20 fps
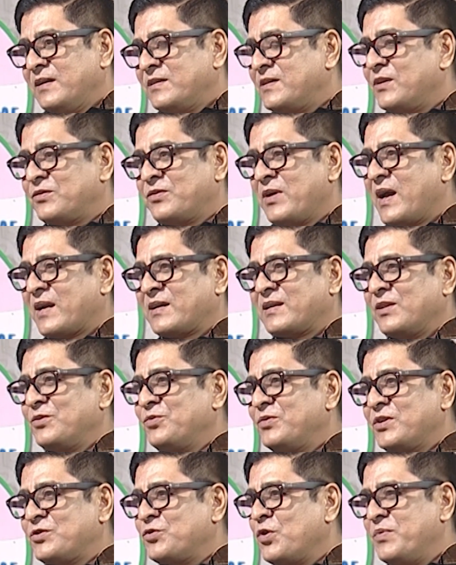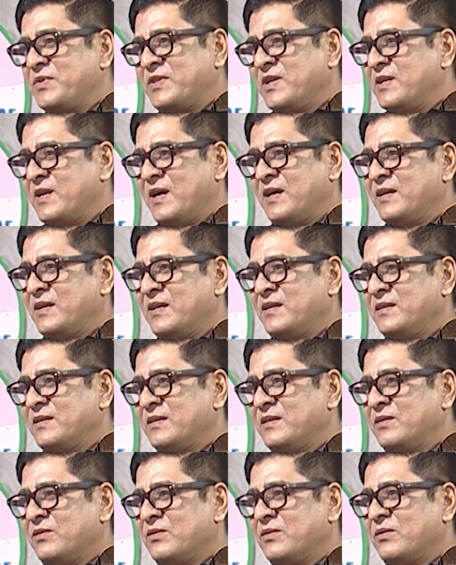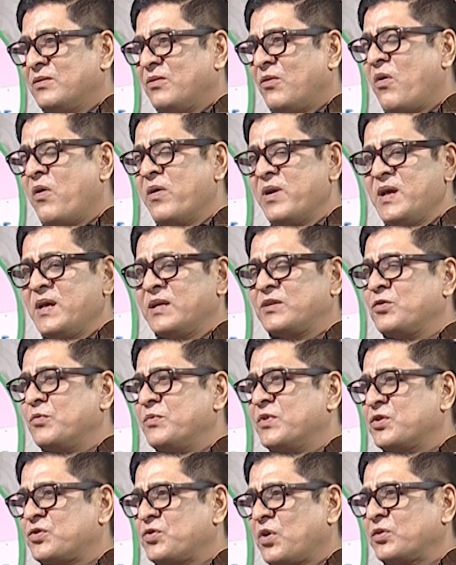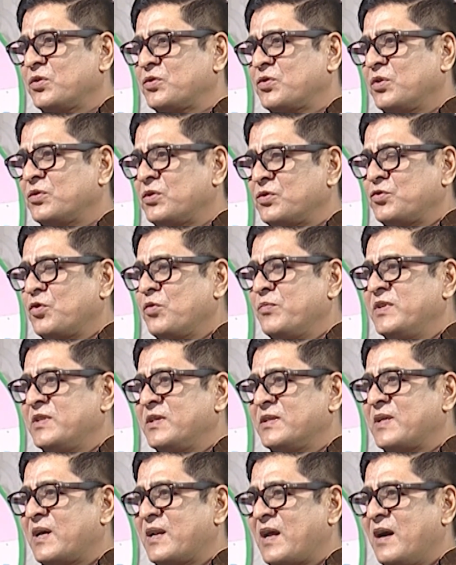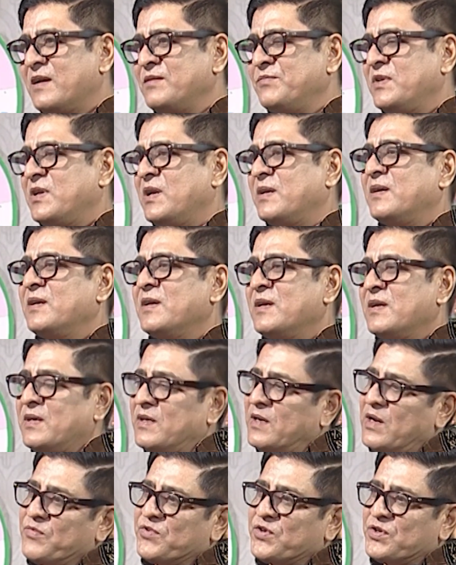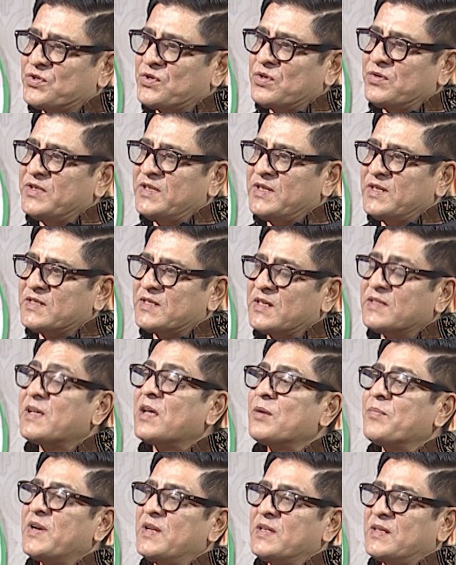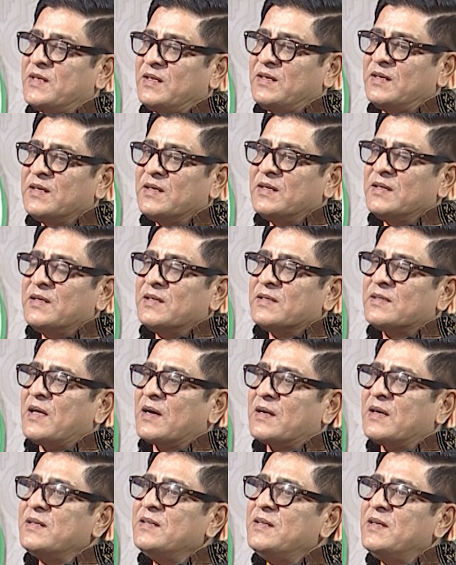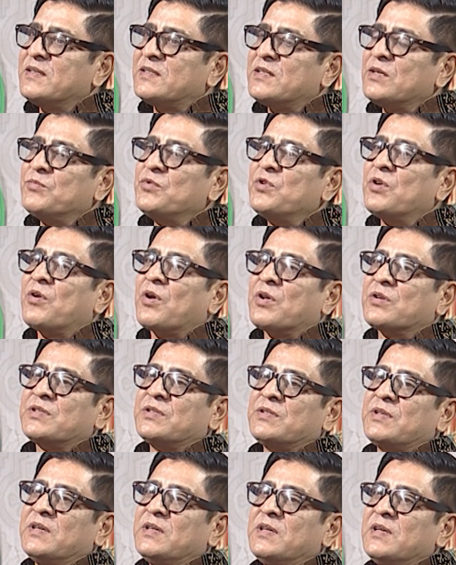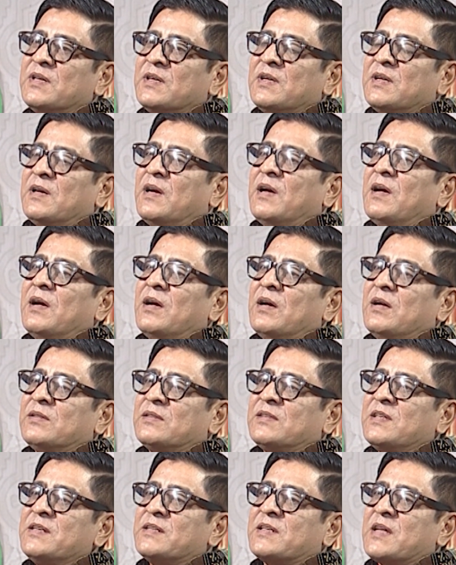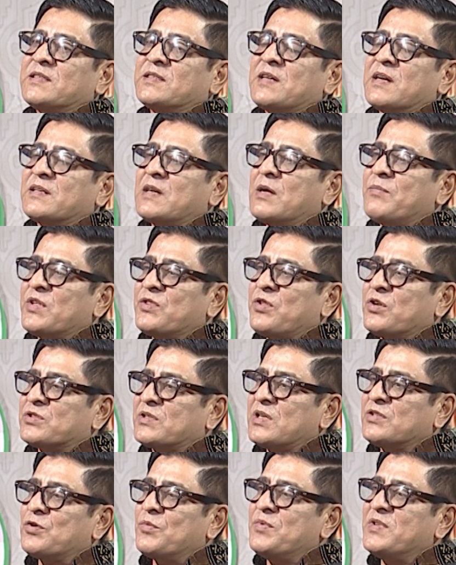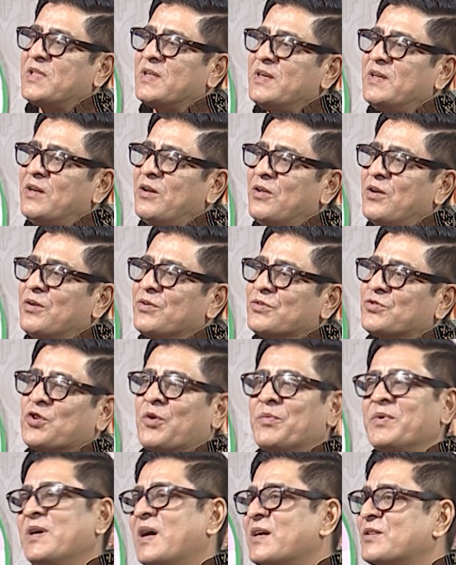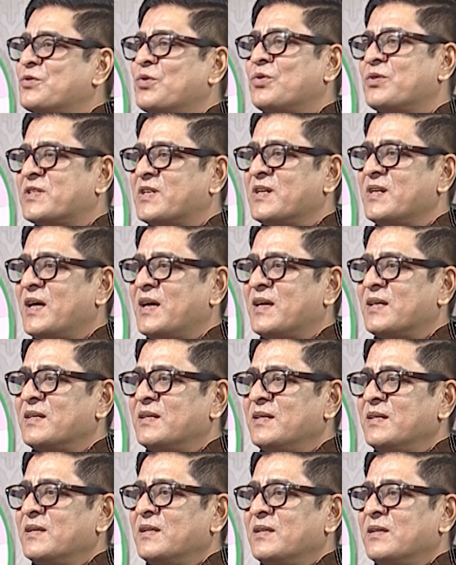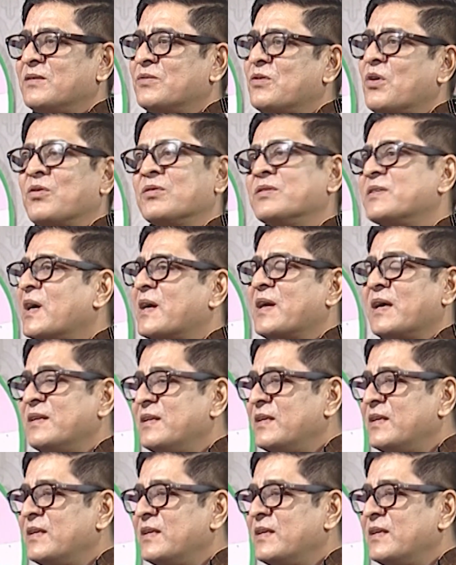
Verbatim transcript: সে তো একটা দুটো ছবিতে নেয়নি অনেক ছবিতে শত শত ছবিতে তার হাই রেমিনেশন নিয়েছে তার মানে কি তাকে নিয়েছে মনে করো যে যে তিনটা চারটা বা দশটা ছবিতে নিল ছবি আর চলছে না তখন তাকে আর